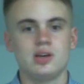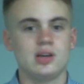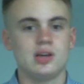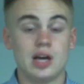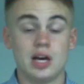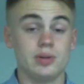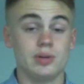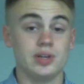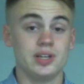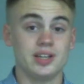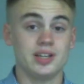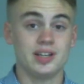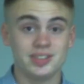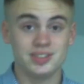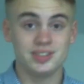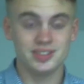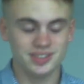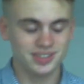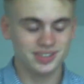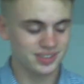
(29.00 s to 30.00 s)
Aber
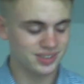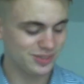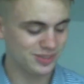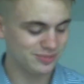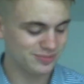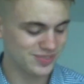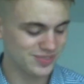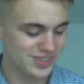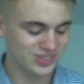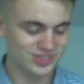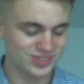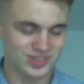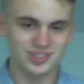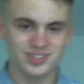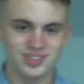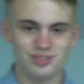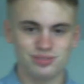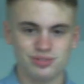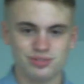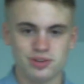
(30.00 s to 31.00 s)
egal, ähm, es soll
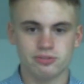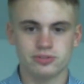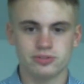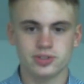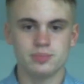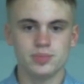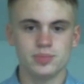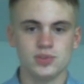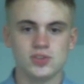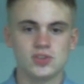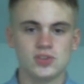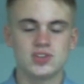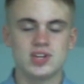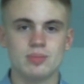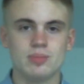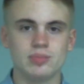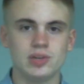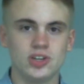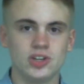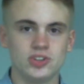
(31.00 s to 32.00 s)
auf jeden Fall ein bisschen
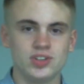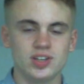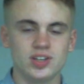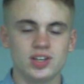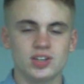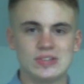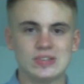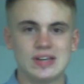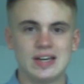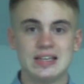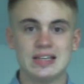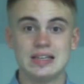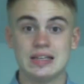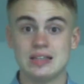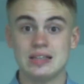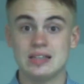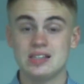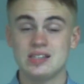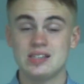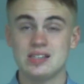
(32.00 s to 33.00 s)
themenlastiger sein.
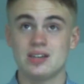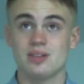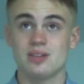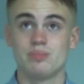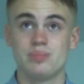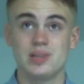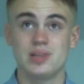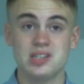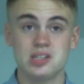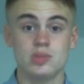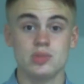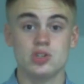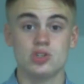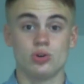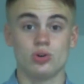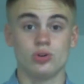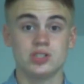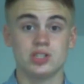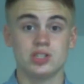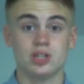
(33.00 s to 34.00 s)
Ich bin nämlich
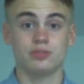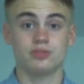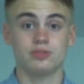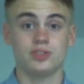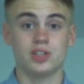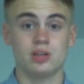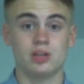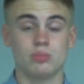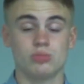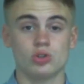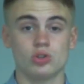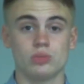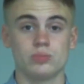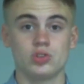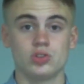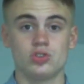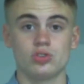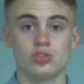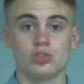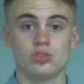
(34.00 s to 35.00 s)
heute auf der Gamescom,
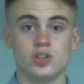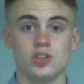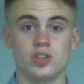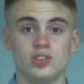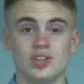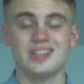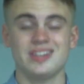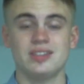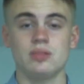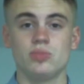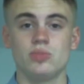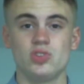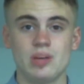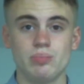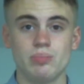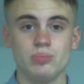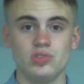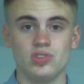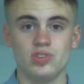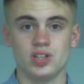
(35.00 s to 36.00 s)
beziehungsweise an dem
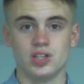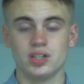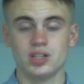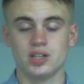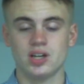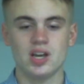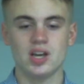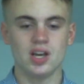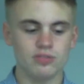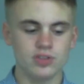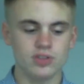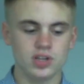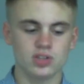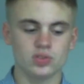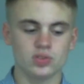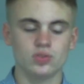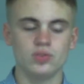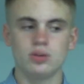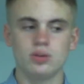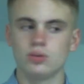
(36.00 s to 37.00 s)
Samstag, wenn
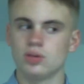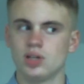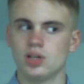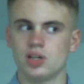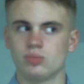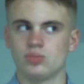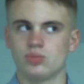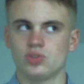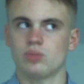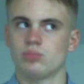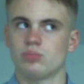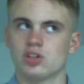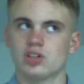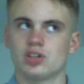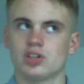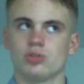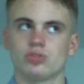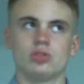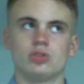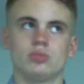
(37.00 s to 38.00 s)
das Video hier am Samstag
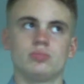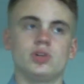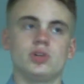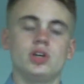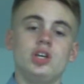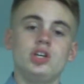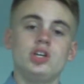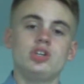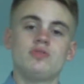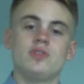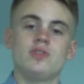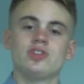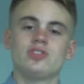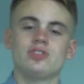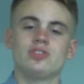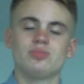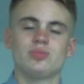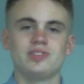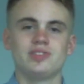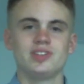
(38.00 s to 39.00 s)
rauskommt. Ich weiß es
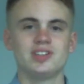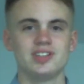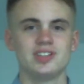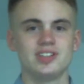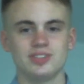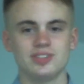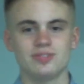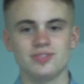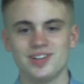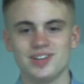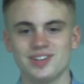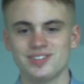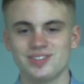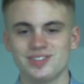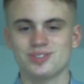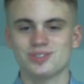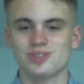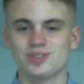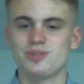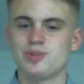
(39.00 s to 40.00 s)
immer wieder nicht, wann es
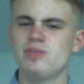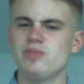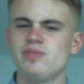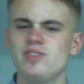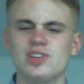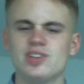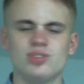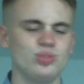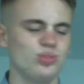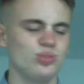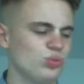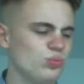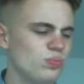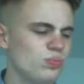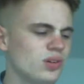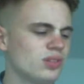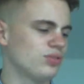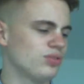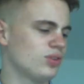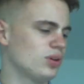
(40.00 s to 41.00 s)
rauskommt. Ich bin wieder so
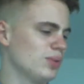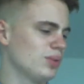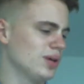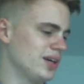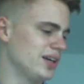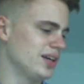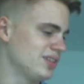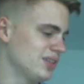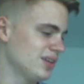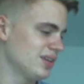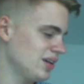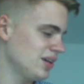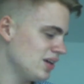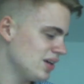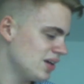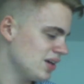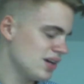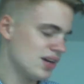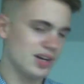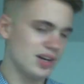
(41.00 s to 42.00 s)
super vorbereitet.
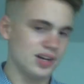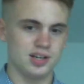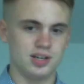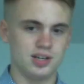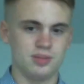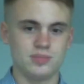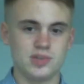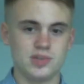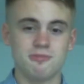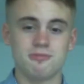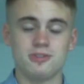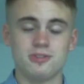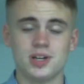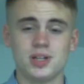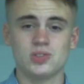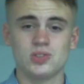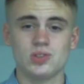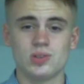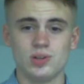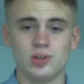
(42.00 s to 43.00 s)
Ähm,
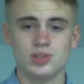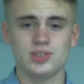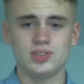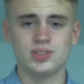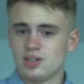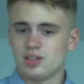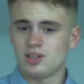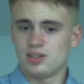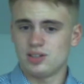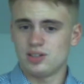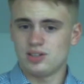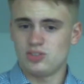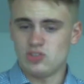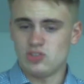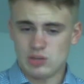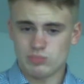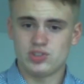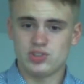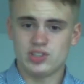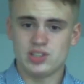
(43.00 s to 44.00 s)
jedenfalls, Leute, äh,
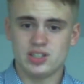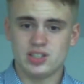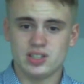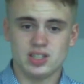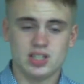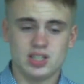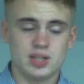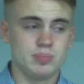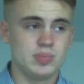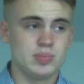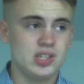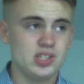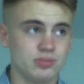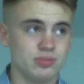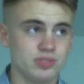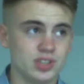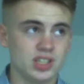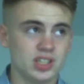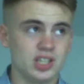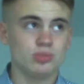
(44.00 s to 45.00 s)
Samstag bin ich auf
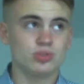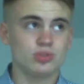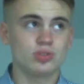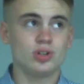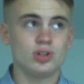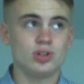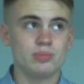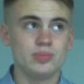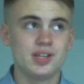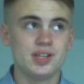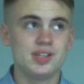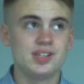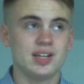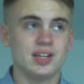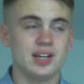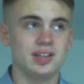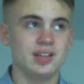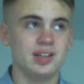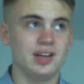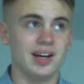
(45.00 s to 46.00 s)
der Gamescom,
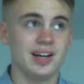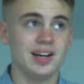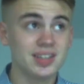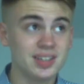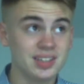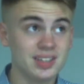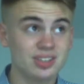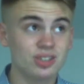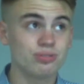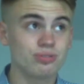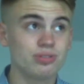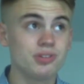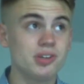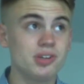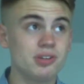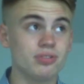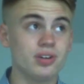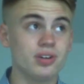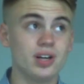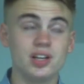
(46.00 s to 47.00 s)
hinter Halle 8 auf
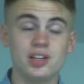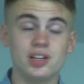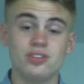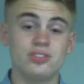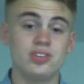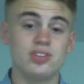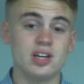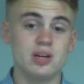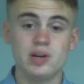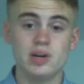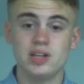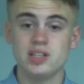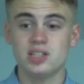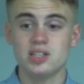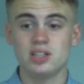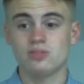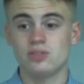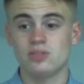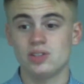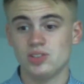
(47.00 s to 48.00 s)
jeden Fall, da ist ja immer
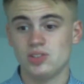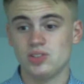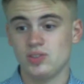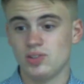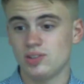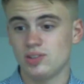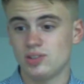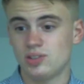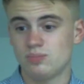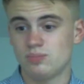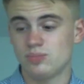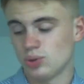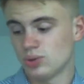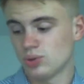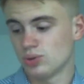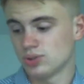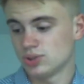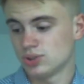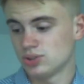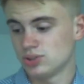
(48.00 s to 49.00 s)
irgendwas. Ähm,
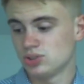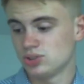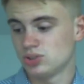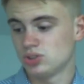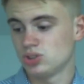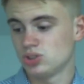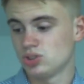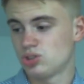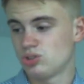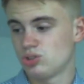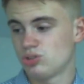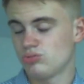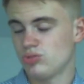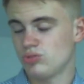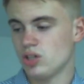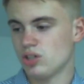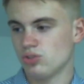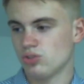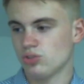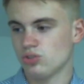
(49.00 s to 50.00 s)
und ja,
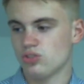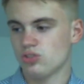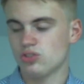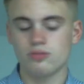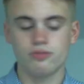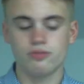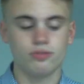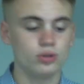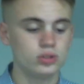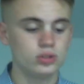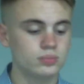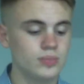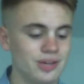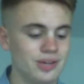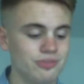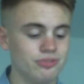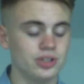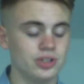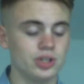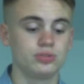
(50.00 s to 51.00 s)
ansonsten folgt mir
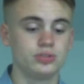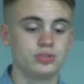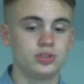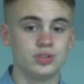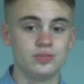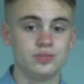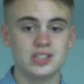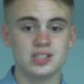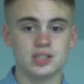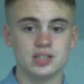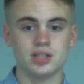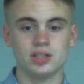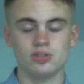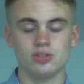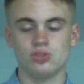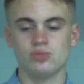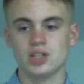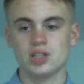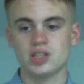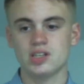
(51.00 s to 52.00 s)
einfach auf Twitter,
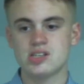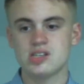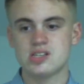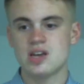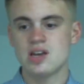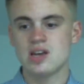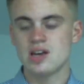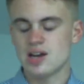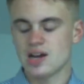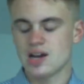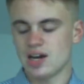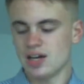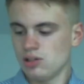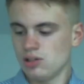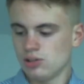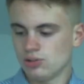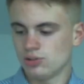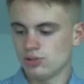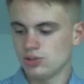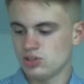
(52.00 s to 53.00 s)
also wirklich alle
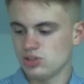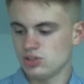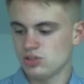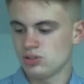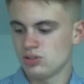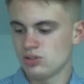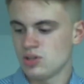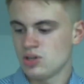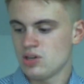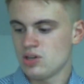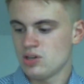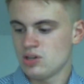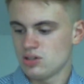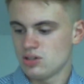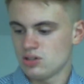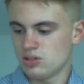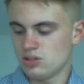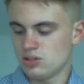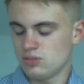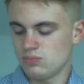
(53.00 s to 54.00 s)
Leute,
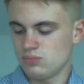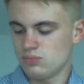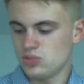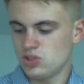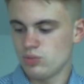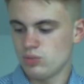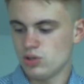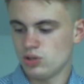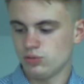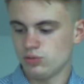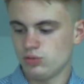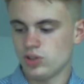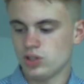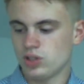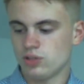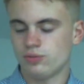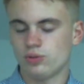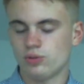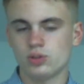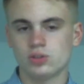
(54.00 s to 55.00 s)
ähm, die mir auf Twitter
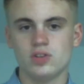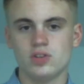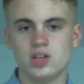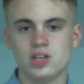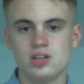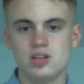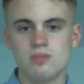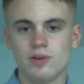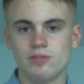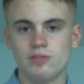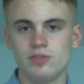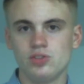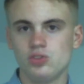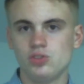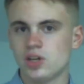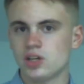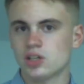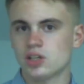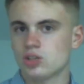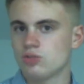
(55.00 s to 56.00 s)
folgen, werden immer wissen
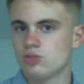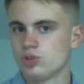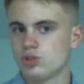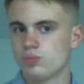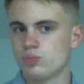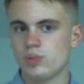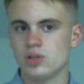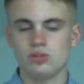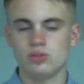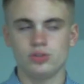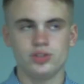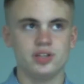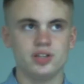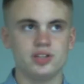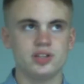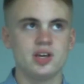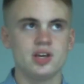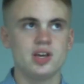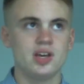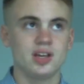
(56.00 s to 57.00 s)
eigentlich, wo ich bin. Und
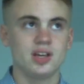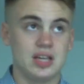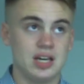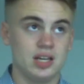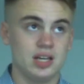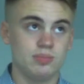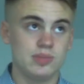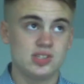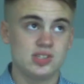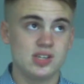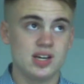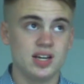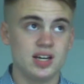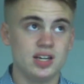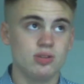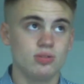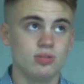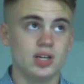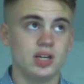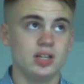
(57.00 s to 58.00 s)
dann kann mich der
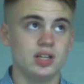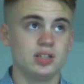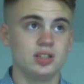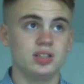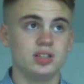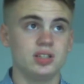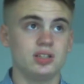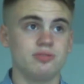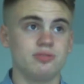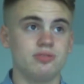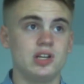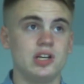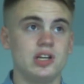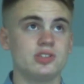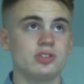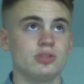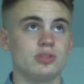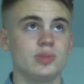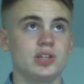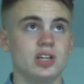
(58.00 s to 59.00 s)
eine oder andere ja vielleicht
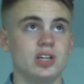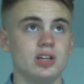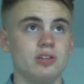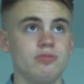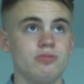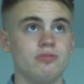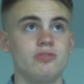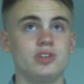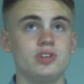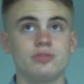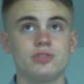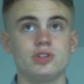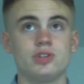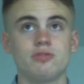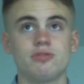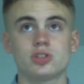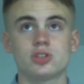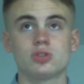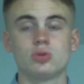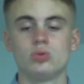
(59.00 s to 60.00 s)
auch mal treffen. Wäre auf jeden
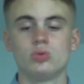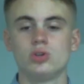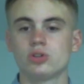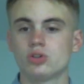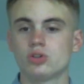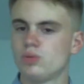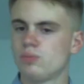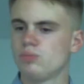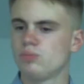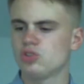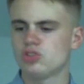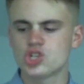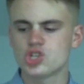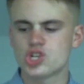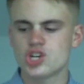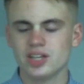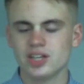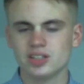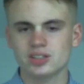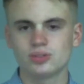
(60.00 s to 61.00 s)
Fall cool, dann können wir ein bisschen
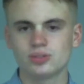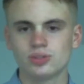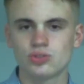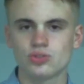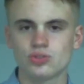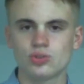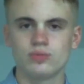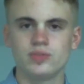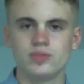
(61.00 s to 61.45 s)
schnacken und so.